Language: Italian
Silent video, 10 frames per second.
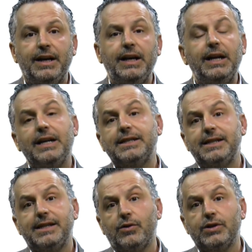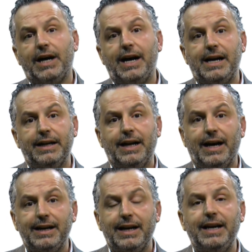E la stessa cosa Anna,
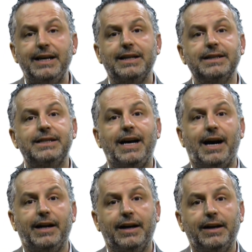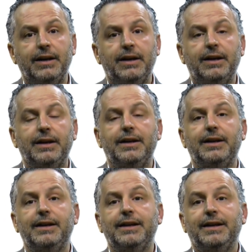anche lei anziana,
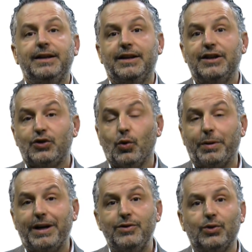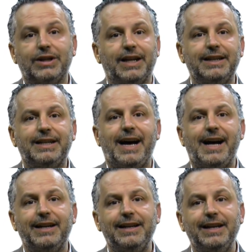eh, eh, sopra gli 80
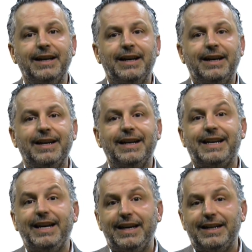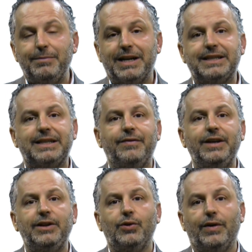anni, che è rimasta
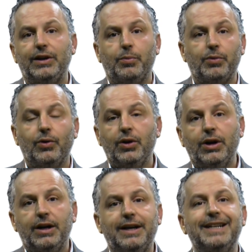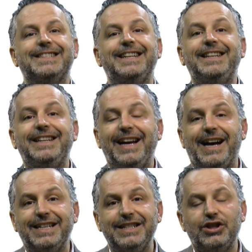vedova dopo sette
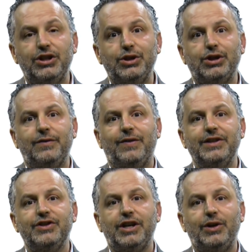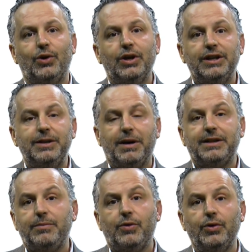anni, ci dice il Vangelo di
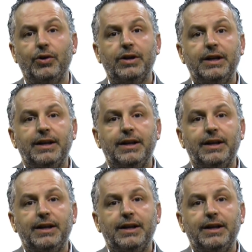matrimonio